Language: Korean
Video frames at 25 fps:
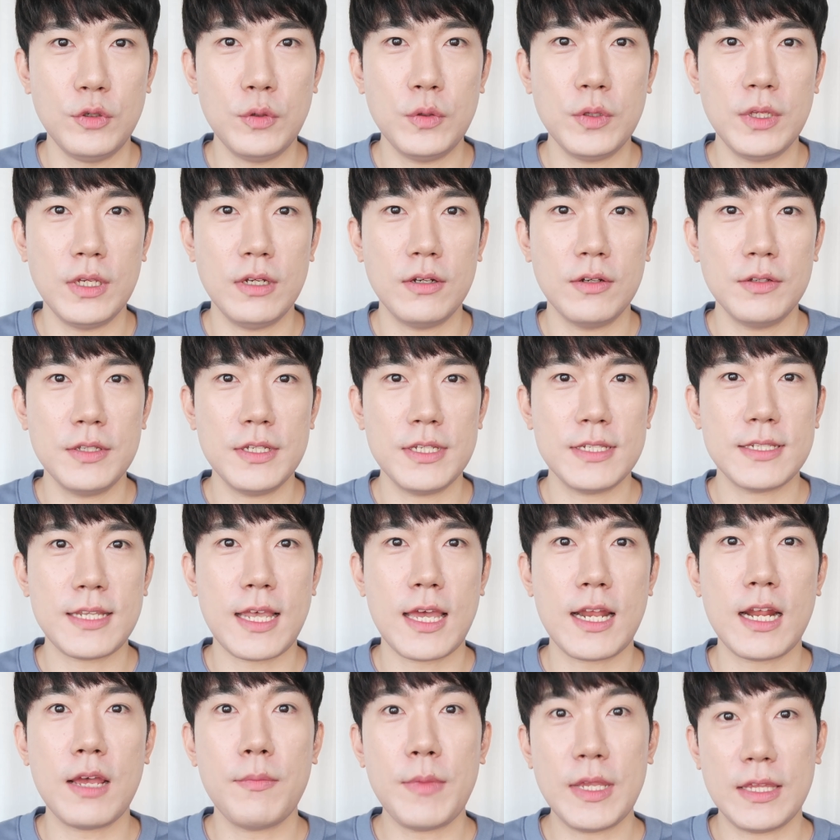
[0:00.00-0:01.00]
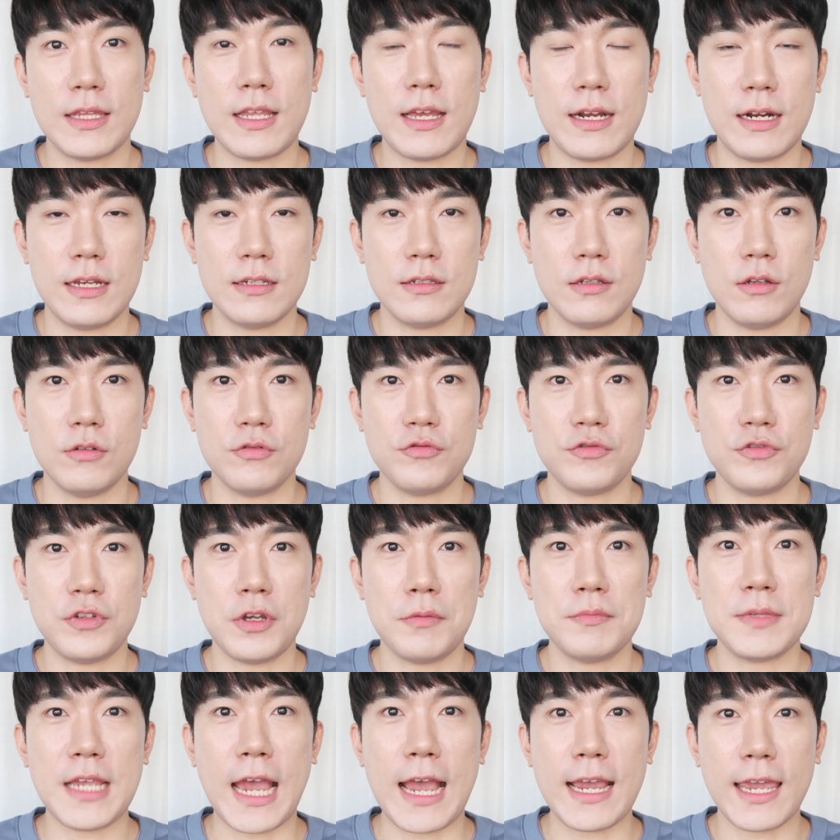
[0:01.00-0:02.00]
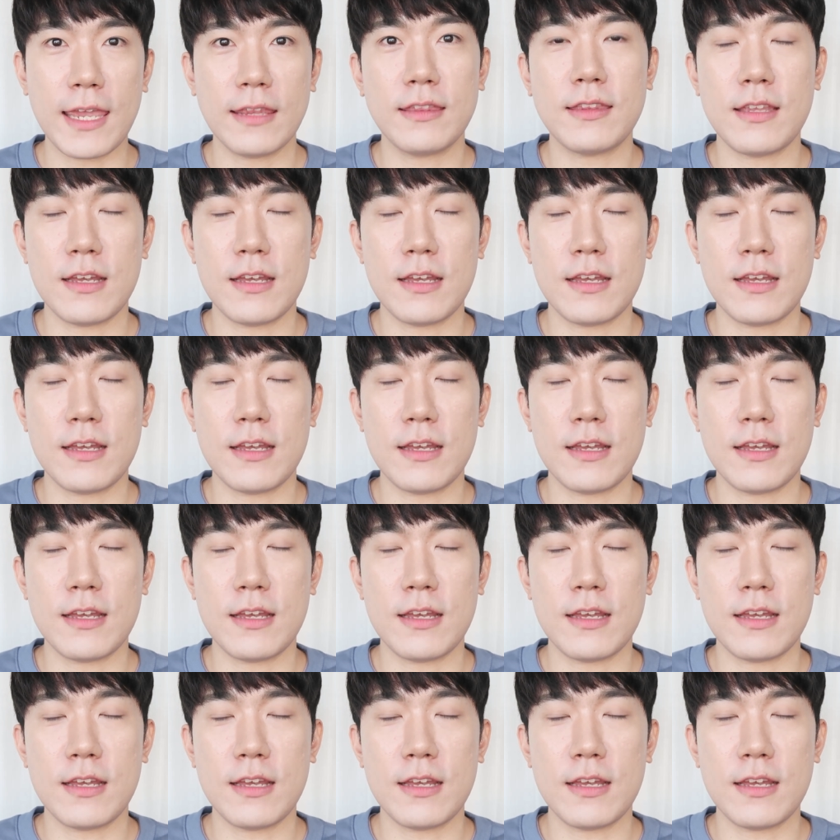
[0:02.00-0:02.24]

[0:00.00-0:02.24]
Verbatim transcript: 물론 이거는 사람에 따라서 수염 양에